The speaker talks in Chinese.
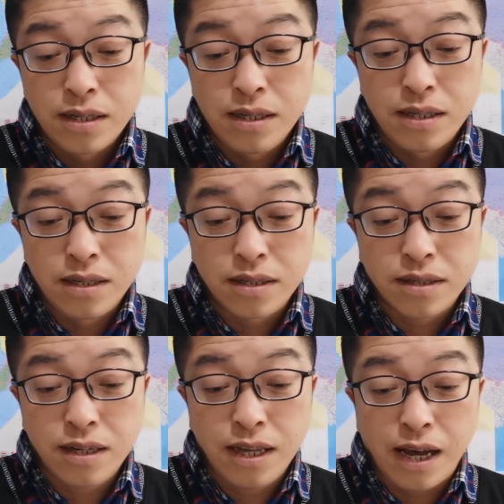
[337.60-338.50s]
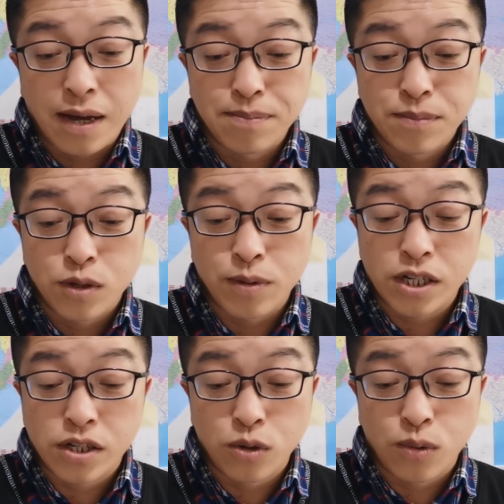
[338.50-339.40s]
以色列啊，对吧？
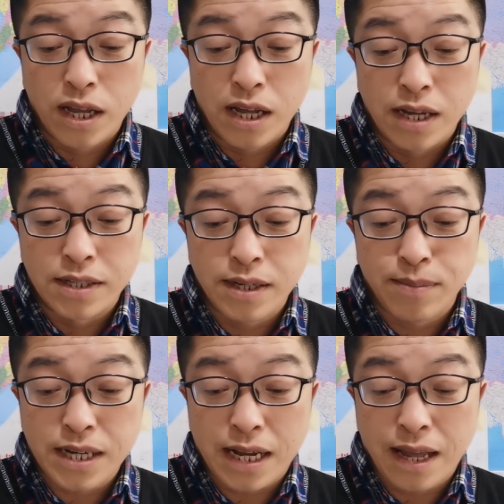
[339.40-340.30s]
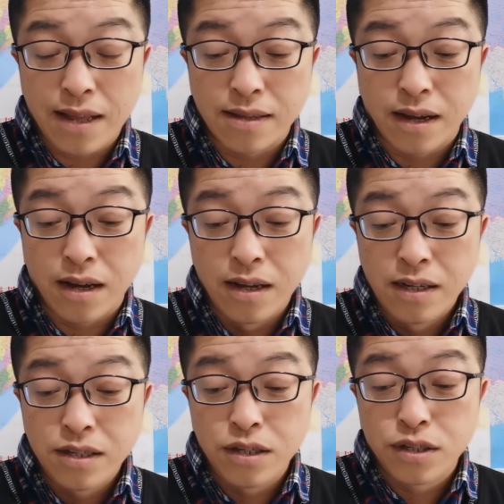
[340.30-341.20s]
使用了“杰姆”炸弹啊，
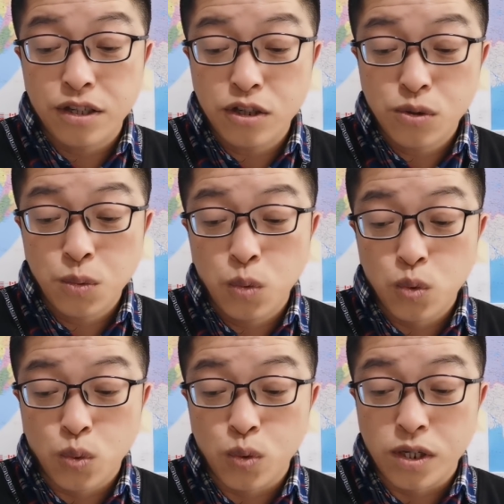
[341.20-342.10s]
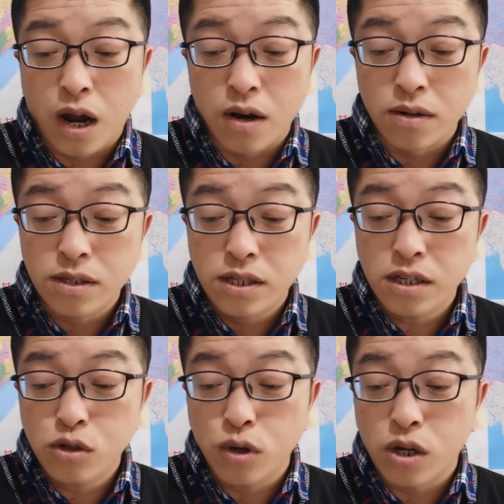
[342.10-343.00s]
以四十五度角
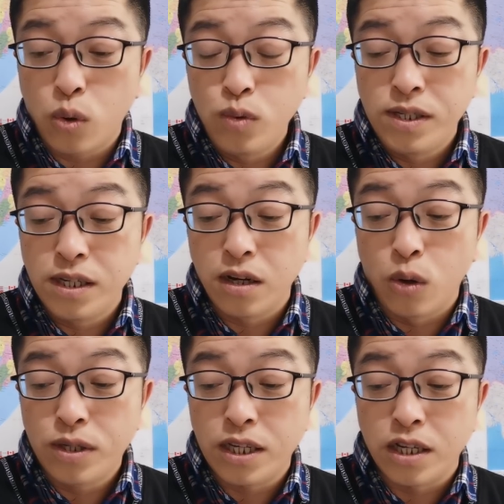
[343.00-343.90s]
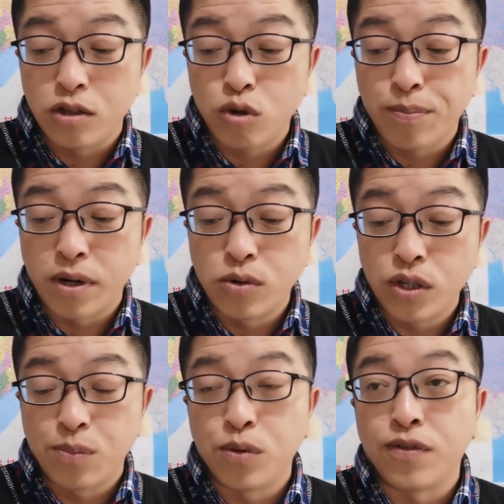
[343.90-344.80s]
精准攻击楼体最薄
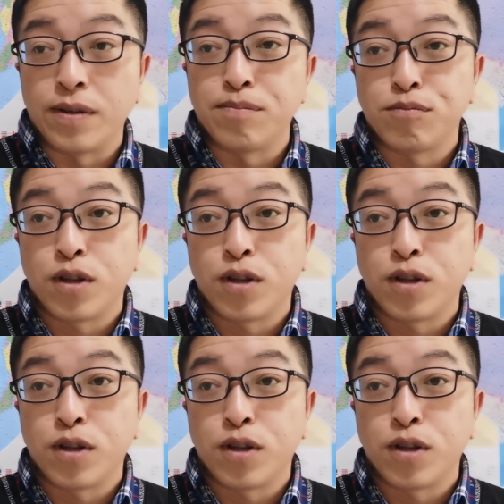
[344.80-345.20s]
弱的部分。